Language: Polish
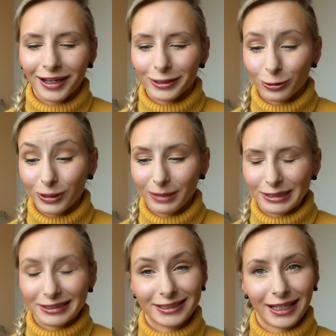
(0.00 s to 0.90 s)
Drugie
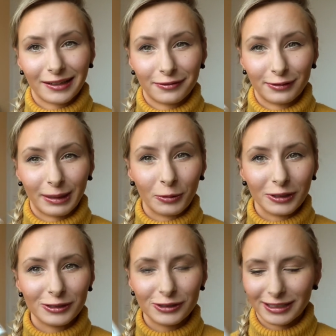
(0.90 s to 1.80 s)
miejsce na
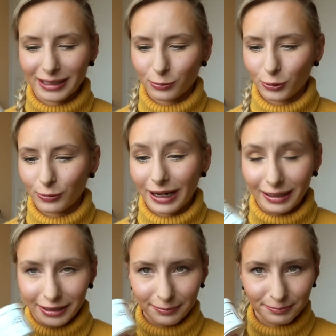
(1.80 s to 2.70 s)
mojej liście zajmują
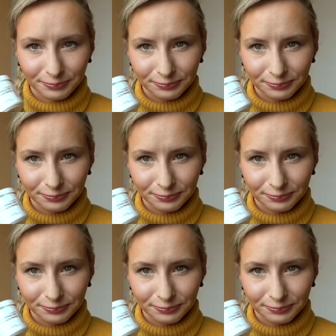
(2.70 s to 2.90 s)
algi.